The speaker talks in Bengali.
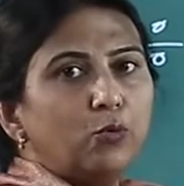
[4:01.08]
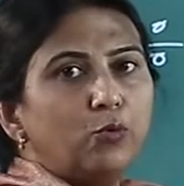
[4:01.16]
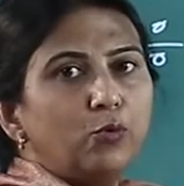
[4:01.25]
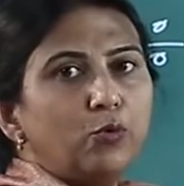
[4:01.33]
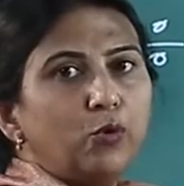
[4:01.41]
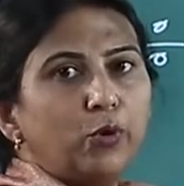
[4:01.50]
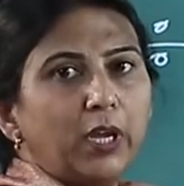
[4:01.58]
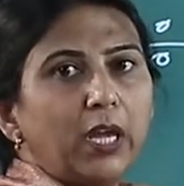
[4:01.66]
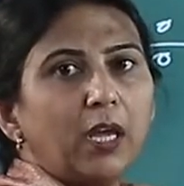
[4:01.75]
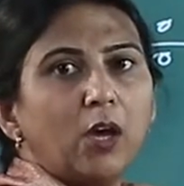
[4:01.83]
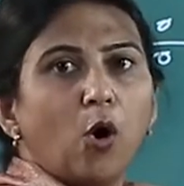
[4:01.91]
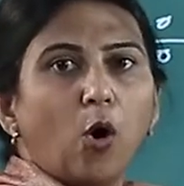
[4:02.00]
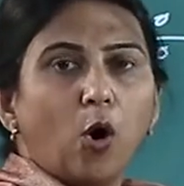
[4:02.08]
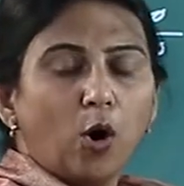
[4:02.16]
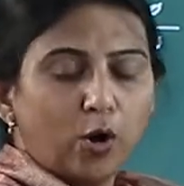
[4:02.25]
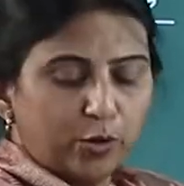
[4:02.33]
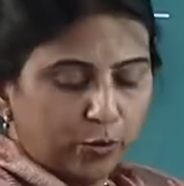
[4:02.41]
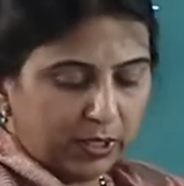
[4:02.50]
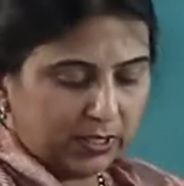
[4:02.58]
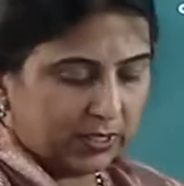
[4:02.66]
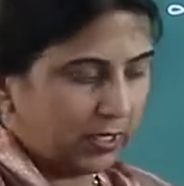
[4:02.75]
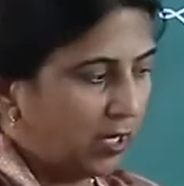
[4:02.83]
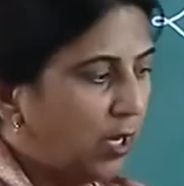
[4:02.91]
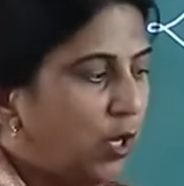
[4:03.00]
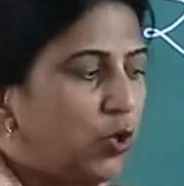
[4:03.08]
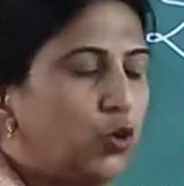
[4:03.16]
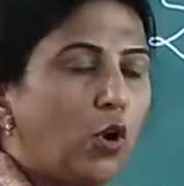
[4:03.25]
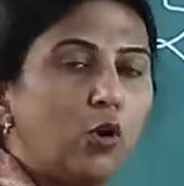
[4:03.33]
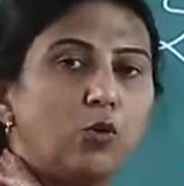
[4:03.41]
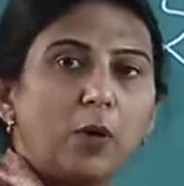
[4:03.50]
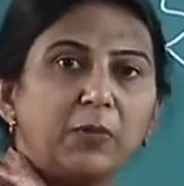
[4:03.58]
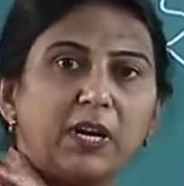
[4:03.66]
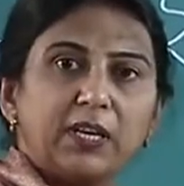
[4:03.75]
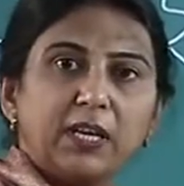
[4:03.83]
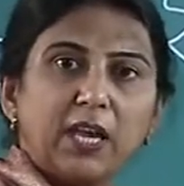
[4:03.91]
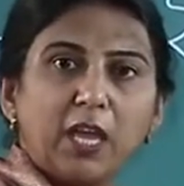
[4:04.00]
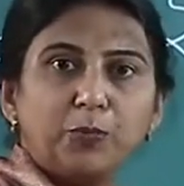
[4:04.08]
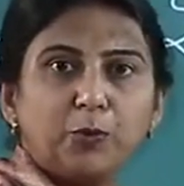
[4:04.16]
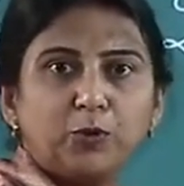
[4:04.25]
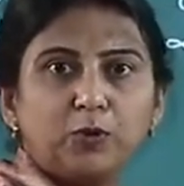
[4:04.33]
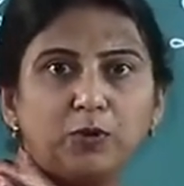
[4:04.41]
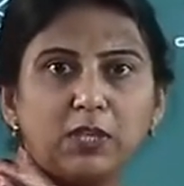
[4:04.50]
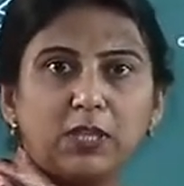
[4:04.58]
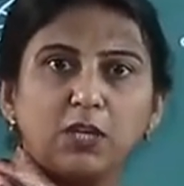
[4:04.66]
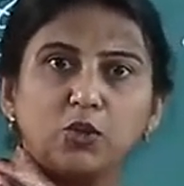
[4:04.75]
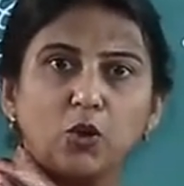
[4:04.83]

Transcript: গুণ হয়ে হর হয়েছে চলো আমরা ঠিক এই পদ্ধতিতে